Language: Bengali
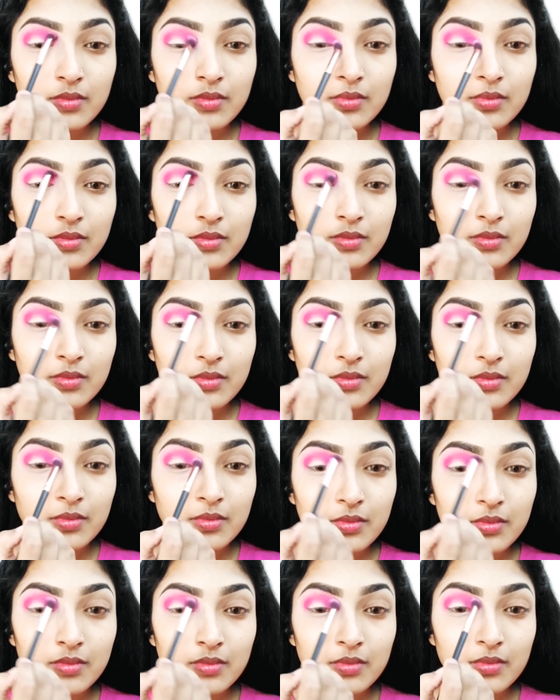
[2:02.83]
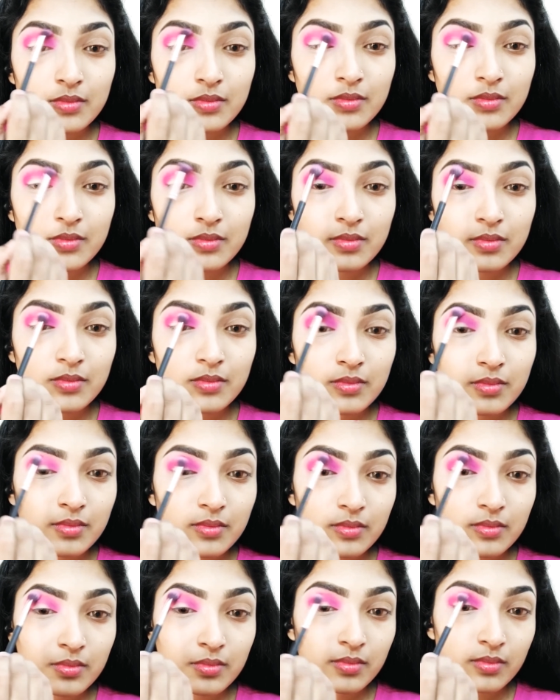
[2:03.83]
আমি আমার ক্রিজ
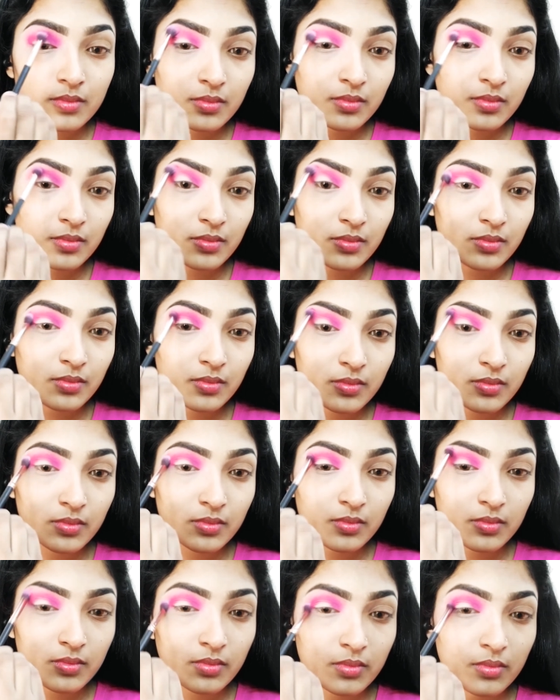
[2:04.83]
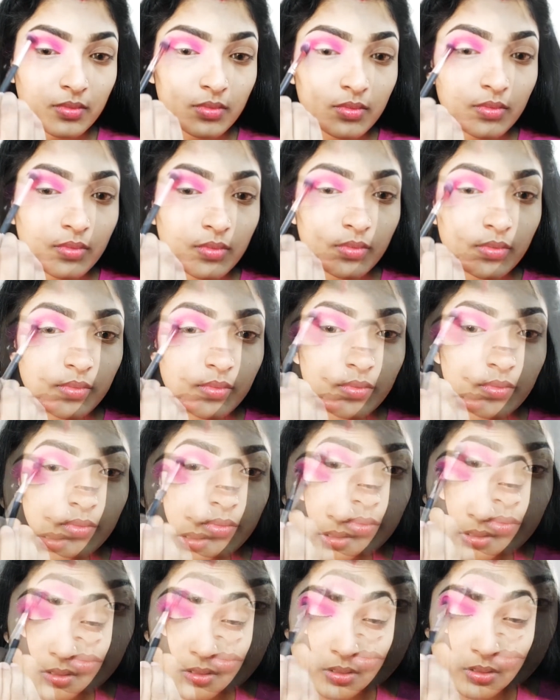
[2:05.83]
লাইনের যে কালারটি অ্যাড করেছিলাম
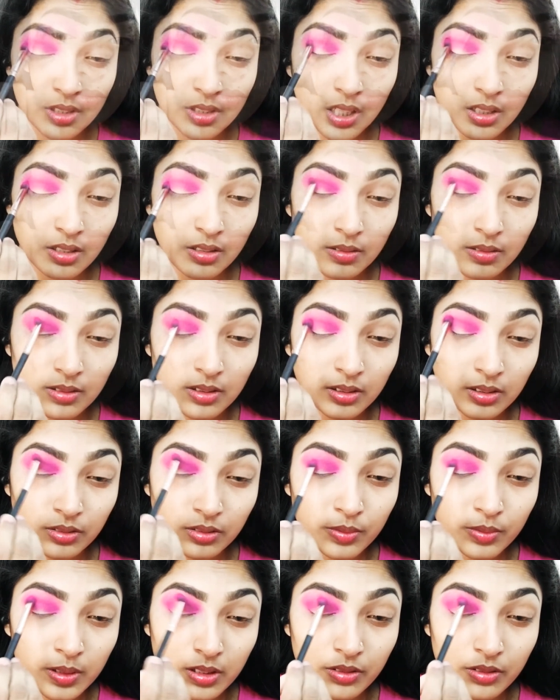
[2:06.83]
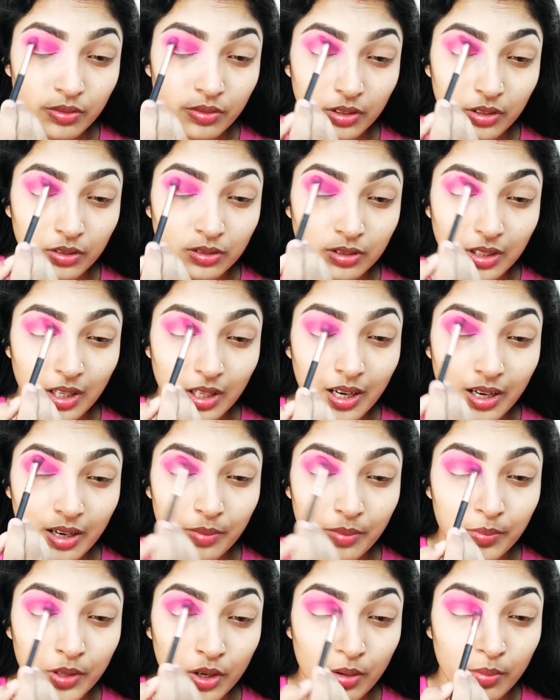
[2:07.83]
সেই শ্যাডোটির সাথে আমি ব্ল্যান্ড
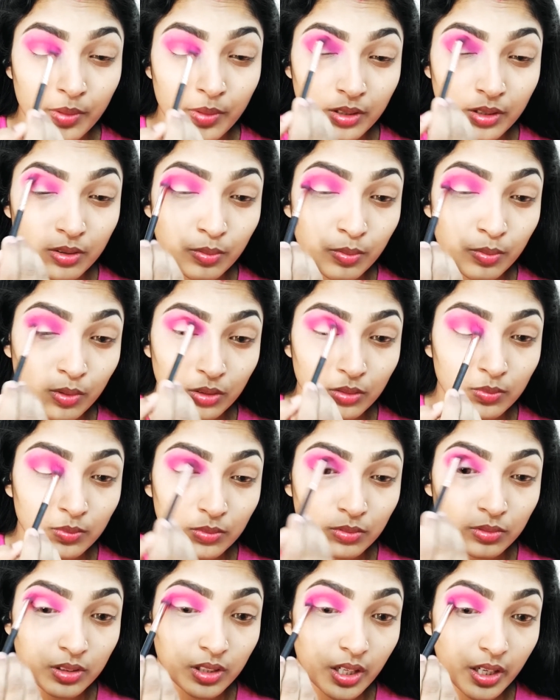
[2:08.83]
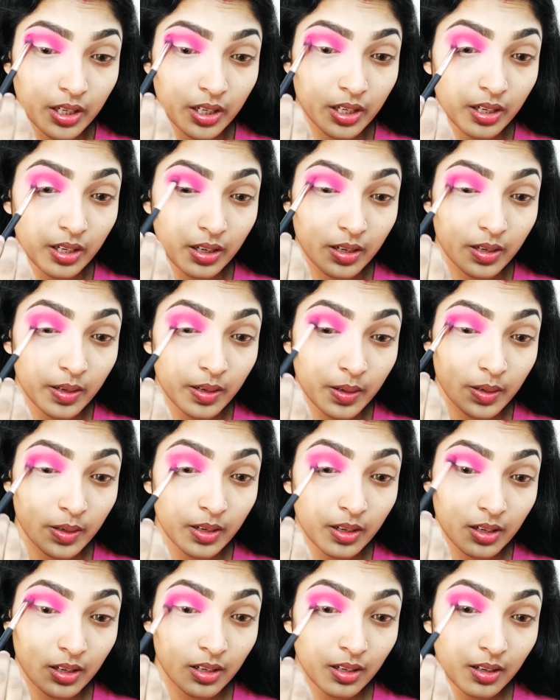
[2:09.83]
করে দিচ্ছি এখানে খুব